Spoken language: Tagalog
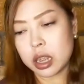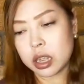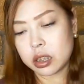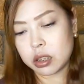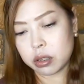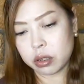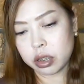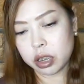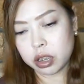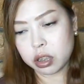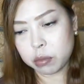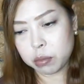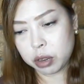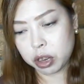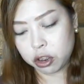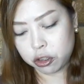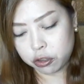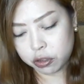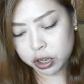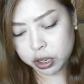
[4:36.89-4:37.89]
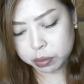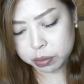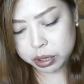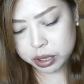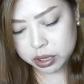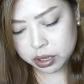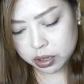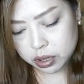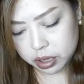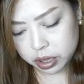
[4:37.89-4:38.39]
So, yan yung mga
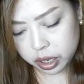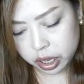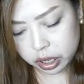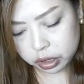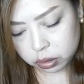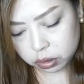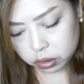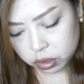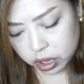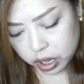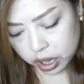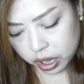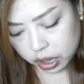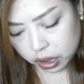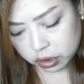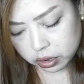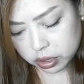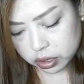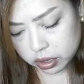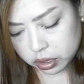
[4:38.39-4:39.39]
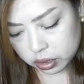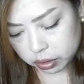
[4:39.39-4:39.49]
freebies ng Etude House.